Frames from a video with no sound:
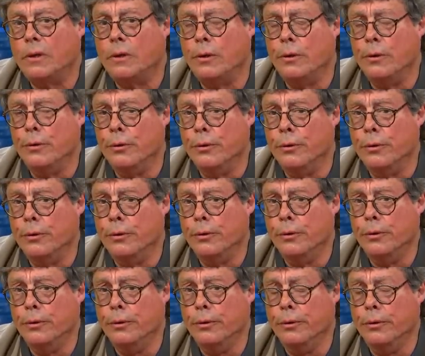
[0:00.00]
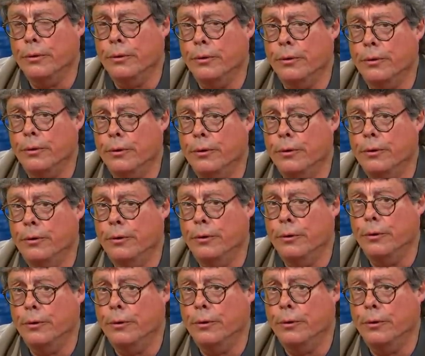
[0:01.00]
le,
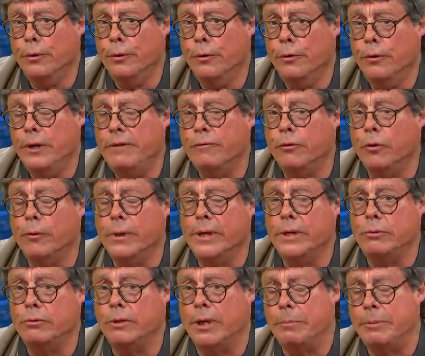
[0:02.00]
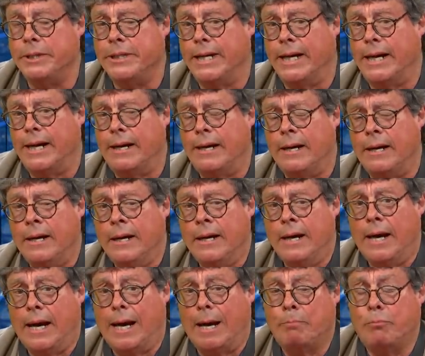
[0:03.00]
le, livre 1 du Capital
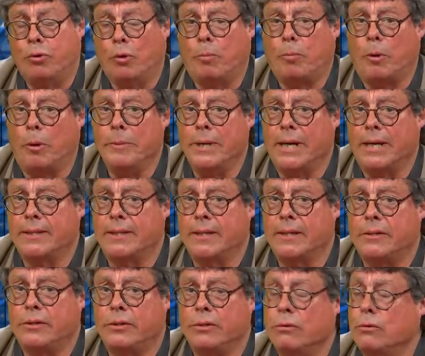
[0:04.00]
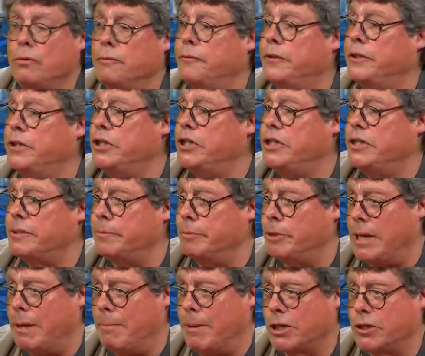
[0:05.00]
a pour première section le
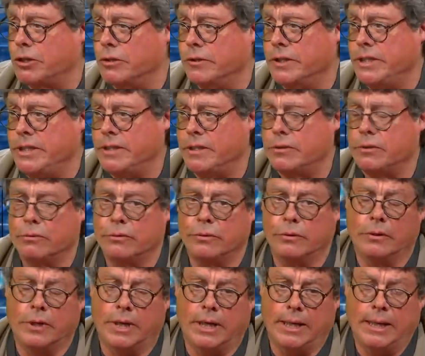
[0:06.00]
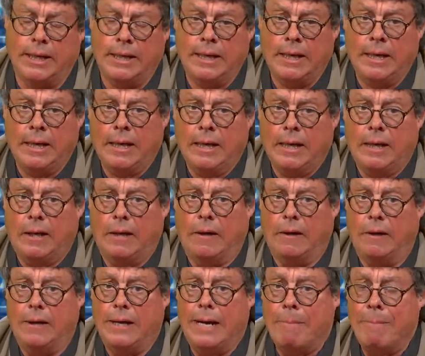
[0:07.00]
fétichisme de la marchandise et son secret.
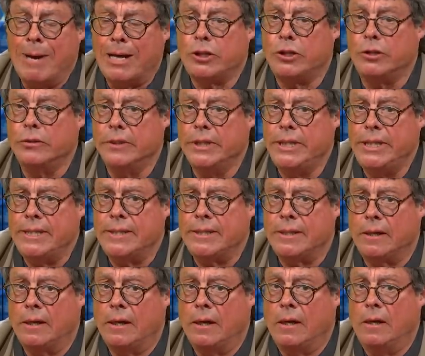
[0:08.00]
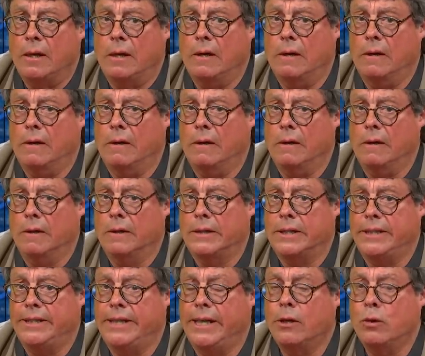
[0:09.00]
Euh, la marchandise, euh,
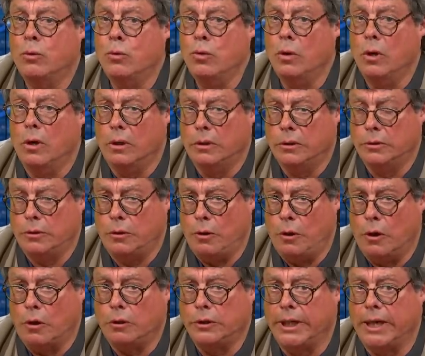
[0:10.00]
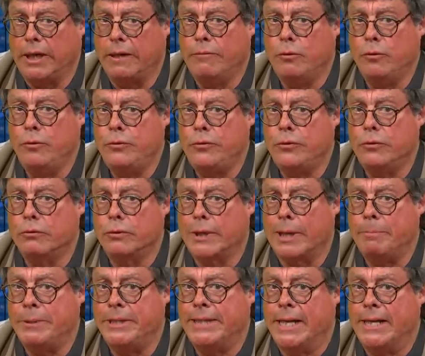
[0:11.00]
qui découle lors des révolutions
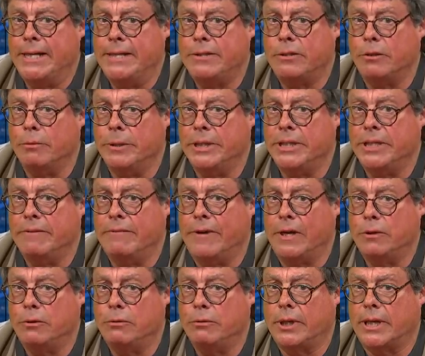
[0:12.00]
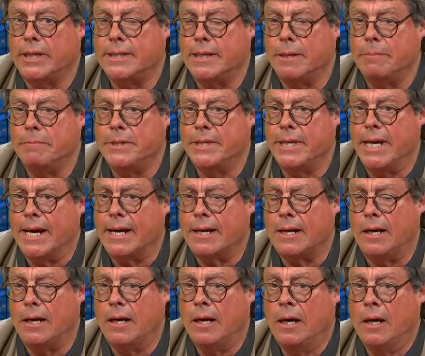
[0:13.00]
capitalistes médiévales du XIIIe
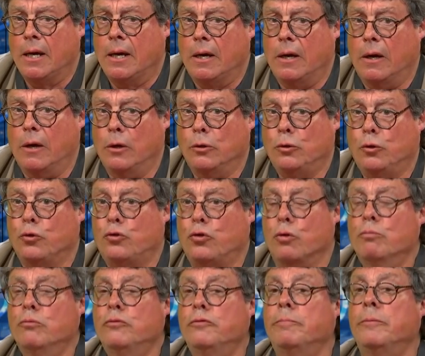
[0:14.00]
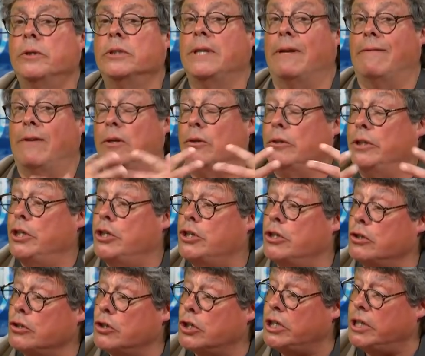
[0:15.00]
siècle, euh, de ce mouvement de la valeur
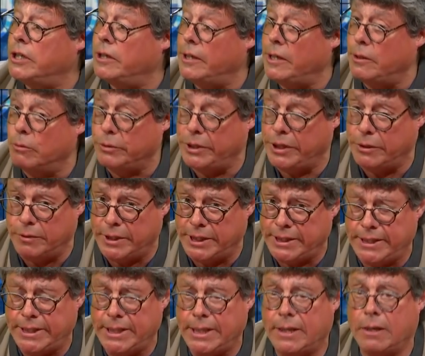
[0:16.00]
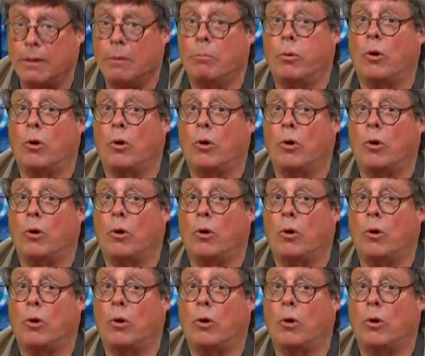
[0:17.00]
d'échange qui est né au néolithique,